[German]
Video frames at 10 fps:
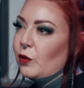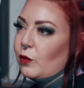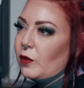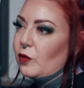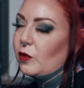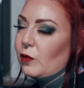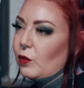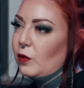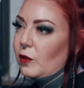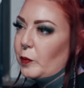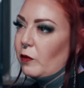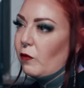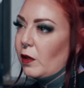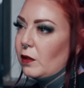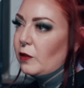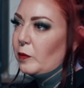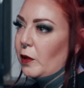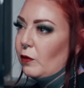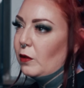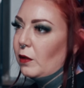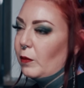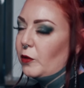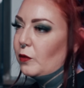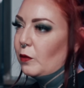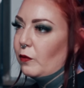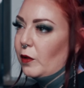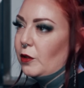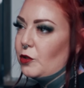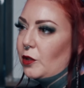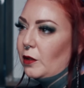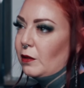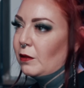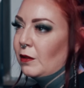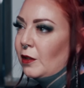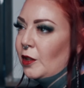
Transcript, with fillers: Und das äh, konnte ich privat nicht mehr. Und dann habe ich irgendwann entschieden,